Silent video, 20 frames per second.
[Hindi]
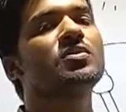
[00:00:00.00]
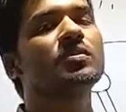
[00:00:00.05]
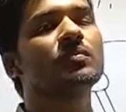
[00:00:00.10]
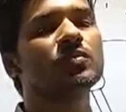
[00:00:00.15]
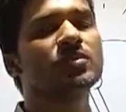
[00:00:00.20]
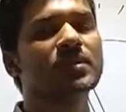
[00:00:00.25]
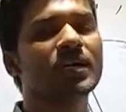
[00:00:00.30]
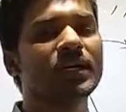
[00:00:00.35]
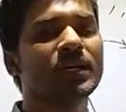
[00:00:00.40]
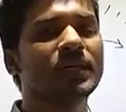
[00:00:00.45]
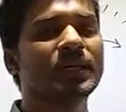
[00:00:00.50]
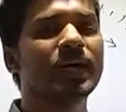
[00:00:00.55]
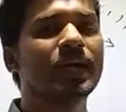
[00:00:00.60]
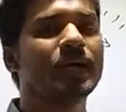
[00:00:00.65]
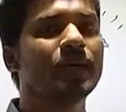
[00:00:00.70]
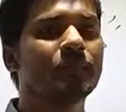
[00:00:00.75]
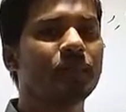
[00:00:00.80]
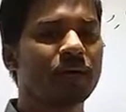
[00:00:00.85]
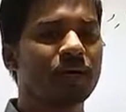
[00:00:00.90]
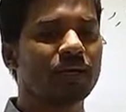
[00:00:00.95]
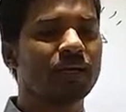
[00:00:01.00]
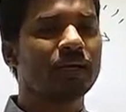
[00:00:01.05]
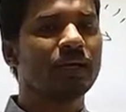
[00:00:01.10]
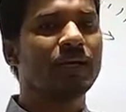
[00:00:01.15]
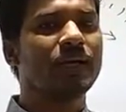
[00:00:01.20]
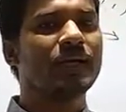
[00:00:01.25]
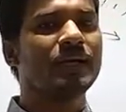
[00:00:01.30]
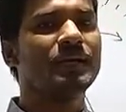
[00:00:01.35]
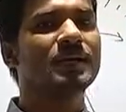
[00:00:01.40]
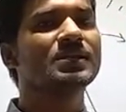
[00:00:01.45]
को मुझे डैम्प करना
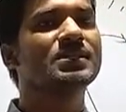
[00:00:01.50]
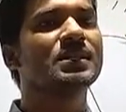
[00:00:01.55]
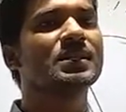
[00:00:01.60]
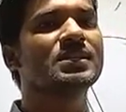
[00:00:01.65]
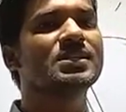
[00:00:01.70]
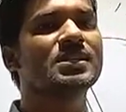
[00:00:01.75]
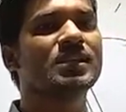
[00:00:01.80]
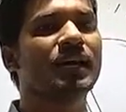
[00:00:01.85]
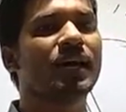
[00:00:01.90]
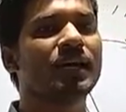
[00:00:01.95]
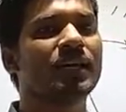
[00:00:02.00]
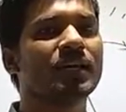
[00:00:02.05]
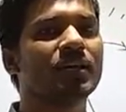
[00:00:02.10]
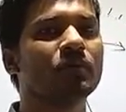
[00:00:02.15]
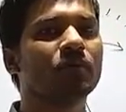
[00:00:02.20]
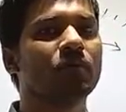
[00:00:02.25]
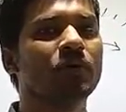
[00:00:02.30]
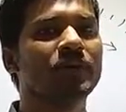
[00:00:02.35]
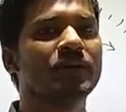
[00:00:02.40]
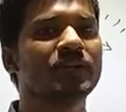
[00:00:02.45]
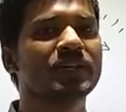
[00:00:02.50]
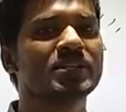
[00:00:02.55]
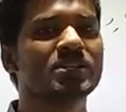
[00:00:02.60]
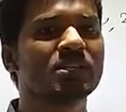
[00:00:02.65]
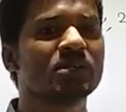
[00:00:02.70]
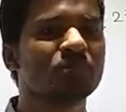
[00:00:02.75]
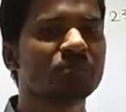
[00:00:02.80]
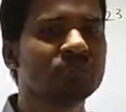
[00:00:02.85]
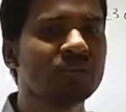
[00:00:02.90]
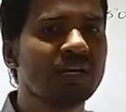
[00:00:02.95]
है इस रिस्ट्राइकिंग वोल्टेज
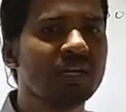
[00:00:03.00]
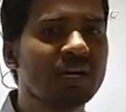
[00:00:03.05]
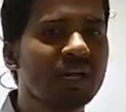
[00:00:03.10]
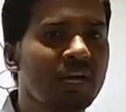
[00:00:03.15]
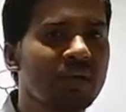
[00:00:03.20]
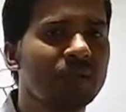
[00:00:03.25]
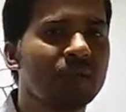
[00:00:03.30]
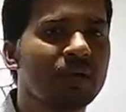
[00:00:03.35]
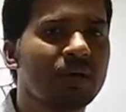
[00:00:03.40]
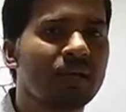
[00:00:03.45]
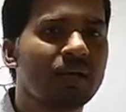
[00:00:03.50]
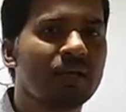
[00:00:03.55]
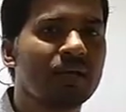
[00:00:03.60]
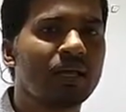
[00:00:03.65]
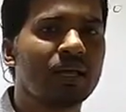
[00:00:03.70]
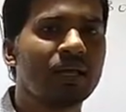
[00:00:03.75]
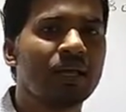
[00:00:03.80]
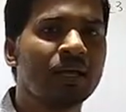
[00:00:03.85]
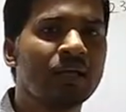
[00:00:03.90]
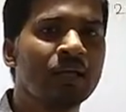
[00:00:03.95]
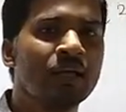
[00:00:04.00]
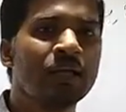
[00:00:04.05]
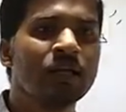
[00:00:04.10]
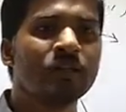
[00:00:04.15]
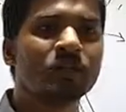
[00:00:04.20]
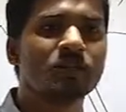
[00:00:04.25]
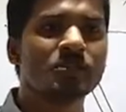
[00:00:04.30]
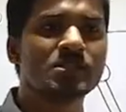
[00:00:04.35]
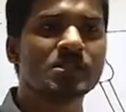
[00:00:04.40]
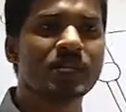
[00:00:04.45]
को मुझे डैम्प करना है
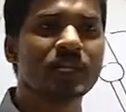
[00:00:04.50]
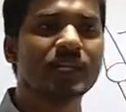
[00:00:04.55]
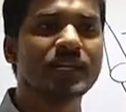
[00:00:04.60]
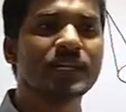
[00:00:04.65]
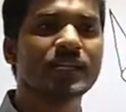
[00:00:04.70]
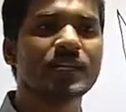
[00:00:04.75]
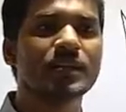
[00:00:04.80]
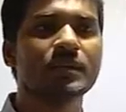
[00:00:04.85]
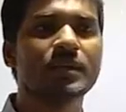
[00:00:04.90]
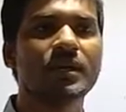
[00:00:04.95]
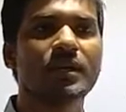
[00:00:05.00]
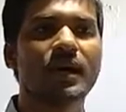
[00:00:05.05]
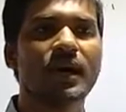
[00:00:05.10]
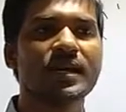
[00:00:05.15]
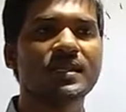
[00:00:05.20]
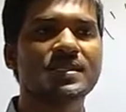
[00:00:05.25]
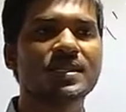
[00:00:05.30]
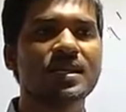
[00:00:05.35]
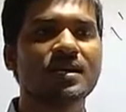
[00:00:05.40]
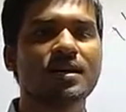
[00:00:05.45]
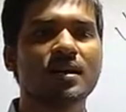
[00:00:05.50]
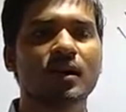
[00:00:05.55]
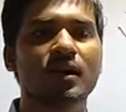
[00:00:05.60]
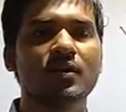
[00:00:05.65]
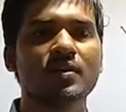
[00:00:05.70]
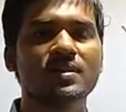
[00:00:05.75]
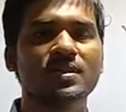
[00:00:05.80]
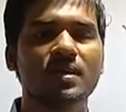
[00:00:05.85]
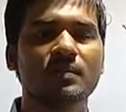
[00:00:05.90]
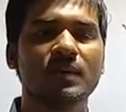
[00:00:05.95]
तो सर्किट में ऐसा
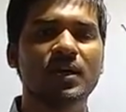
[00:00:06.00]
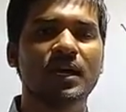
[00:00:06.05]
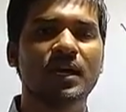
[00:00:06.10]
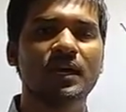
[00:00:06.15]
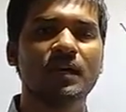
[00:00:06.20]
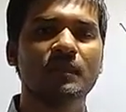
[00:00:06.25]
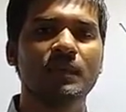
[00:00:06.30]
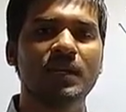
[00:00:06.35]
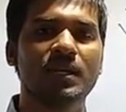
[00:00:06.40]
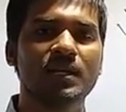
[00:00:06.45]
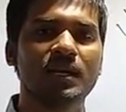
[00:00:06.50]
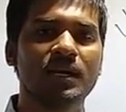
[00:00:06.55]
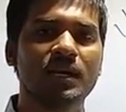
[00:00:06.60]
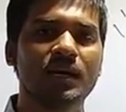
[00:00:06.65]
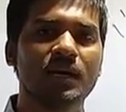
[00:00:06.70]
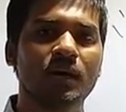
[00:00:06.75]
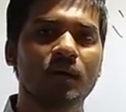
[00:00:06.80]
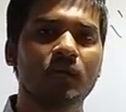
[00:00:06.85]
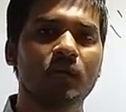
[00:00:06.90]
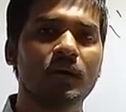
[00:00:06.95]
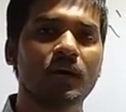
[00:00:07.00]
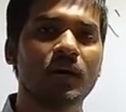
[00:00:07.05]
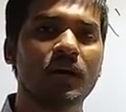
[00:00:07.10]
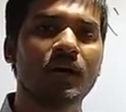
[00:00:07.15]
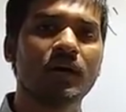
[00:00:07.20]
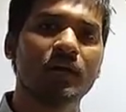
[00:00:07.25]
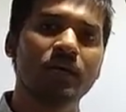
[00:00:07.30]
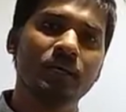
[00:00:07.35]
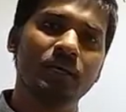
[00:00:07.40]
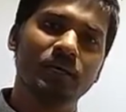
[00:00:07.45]
कौन सा मैं एलिमेंट
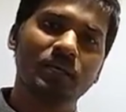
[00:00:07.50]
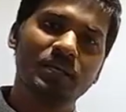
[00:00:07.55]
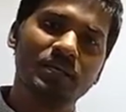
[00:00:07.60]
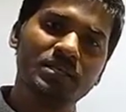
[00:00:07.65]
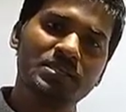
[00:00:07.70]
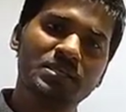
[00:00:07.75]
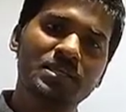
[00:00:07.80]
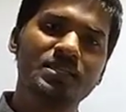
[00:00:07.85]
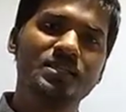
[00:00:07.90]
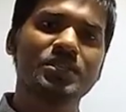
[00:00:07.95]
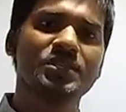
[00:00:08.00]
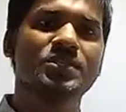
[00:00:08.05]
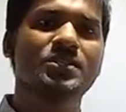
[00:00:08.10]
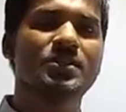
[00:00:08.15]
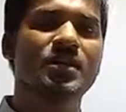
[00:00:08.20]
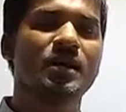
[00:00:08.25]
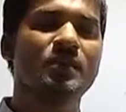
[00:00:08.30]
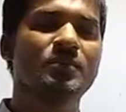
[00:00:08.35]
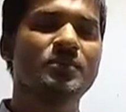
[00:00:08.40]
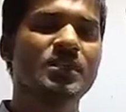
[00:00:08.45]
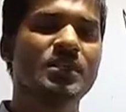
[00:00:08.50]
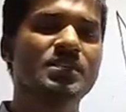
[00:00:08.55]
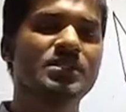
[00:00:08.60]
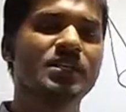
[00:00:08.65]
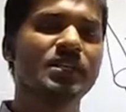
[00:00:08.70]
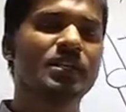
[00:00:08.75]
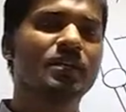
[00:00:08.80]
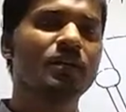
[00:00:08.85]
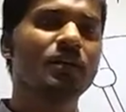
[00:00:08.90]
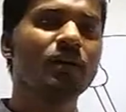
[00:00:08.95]
लगाऊंगा इसी चीज़ का मुझे
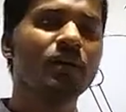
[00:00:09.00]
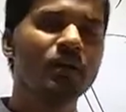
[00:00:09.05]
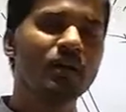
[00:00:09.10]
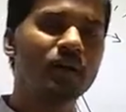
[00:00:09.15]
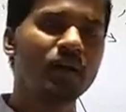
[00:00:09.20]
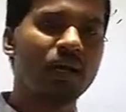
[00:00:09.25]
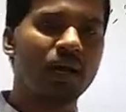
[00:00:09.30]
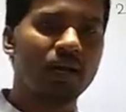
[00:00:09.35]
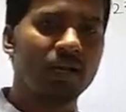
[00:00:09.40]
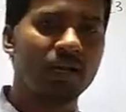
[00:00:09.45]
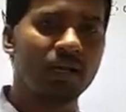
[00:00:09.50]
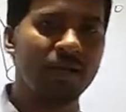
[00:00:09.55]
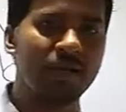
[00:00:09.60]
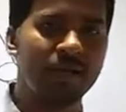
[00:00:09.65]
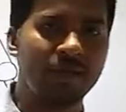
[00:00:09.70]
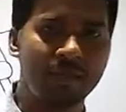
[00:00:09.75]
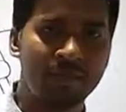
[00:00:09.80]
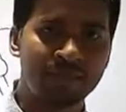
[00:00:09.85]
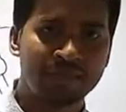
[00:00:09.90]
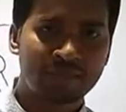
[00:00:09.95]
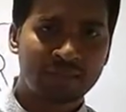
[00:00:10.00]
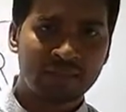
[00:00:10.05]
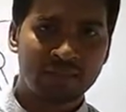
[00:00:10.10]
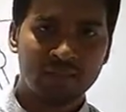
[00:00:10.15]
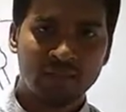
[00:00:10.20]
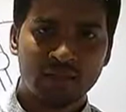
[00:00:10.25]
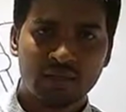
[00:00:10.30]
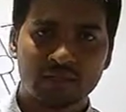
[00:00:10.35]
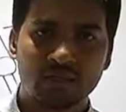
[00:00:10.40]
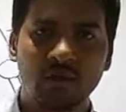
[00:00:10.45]
जिक्र करना है
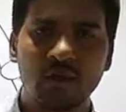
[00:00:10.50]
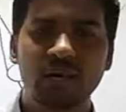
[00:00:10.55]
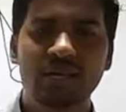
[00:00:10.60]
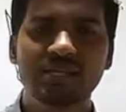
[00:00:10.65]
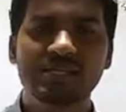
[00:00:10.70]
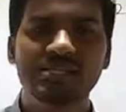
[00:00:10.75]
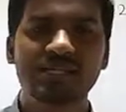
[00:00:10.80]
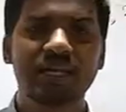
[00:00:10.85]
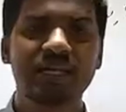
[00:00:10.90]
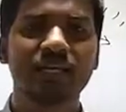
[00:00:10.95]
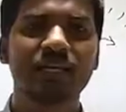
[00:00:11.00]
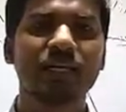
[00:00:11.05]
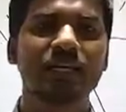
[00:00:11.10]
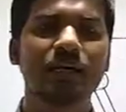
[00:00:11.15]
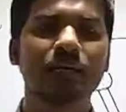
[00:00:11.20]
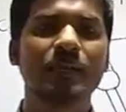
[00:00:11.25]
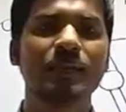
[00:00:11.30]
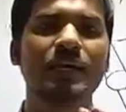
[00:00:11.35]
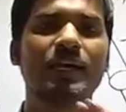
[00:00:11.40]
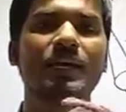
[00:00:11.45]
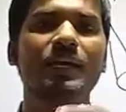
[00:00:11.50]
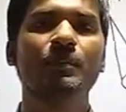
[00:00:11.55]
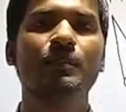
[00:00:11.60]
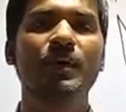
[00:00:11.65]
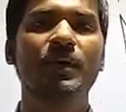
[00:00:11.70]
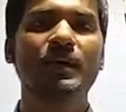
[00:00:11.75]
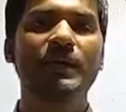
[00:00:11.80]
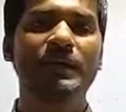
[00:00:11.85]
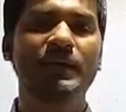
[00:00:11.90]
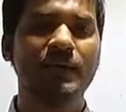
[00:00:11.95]
तो अगर सर्किट में
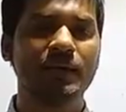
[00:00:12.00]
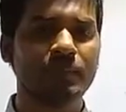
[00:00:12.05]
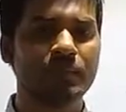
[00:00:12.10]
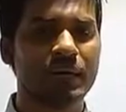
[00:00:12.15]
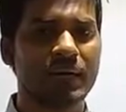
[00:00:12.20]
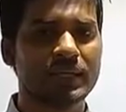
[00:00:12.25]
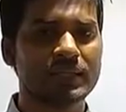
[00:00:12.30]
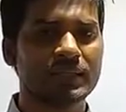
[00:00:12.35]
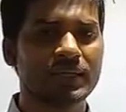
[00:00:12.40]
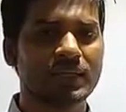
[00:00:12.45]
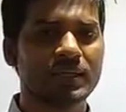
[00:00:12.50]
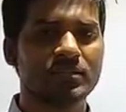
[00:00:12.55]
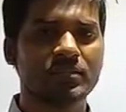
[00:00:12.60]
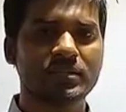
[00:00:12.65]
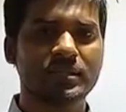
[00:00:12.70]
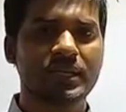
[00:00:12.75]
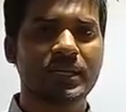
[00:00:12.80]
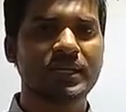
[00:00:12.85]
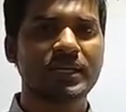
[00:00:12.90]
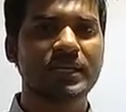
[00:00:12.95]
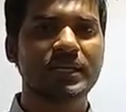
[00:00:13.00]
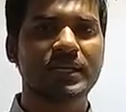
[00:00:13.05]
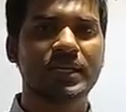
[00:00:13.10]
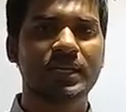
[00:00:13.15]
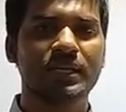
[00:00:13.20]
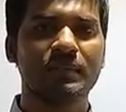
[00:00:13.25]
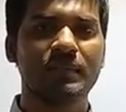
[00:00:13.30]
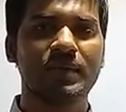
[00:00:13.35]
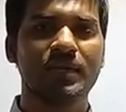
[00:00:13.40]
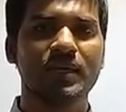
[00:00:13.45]
एलिमेंट की हम बात करें तो सर्किट के
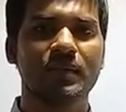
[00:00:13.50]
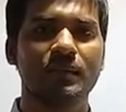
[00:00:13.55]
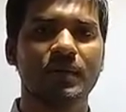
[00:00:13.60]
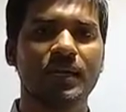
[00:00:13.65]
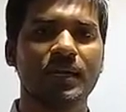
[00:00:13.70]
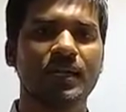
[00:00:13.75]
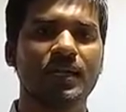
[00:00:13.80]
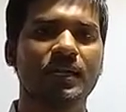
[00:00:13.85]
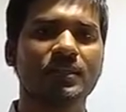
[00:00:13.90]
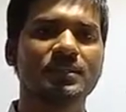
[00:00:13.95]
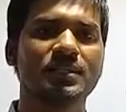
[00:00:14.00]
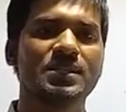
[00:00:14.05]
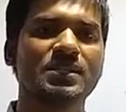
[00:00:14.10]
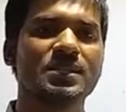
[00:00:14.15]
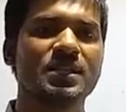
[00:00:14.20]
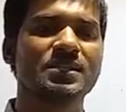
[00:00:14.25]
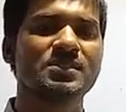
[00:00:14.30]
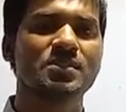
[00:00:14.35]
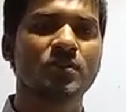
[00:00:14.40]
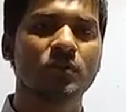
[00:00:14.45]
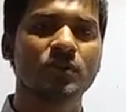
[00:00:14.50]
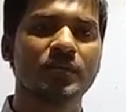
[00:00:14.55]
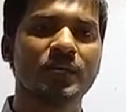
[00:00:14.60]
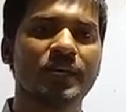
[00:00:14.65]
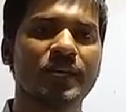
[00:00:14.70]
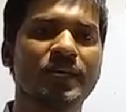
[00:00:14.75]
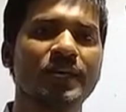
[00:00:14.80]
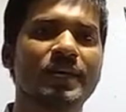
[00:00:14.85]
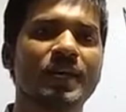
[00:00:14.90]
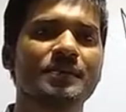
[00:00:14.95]
एलिमेंट हमारे रजिस्टेंस होते
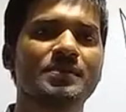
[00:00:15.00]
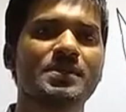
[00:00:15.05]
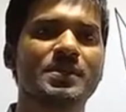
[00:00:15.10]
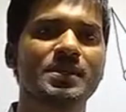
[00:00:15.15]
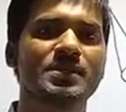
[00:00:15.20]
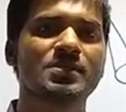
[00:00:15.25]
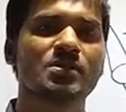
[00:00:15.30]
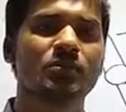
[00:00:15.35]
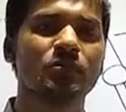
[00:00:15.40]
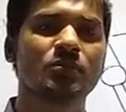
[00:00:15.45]
हैं कैप्सटेंस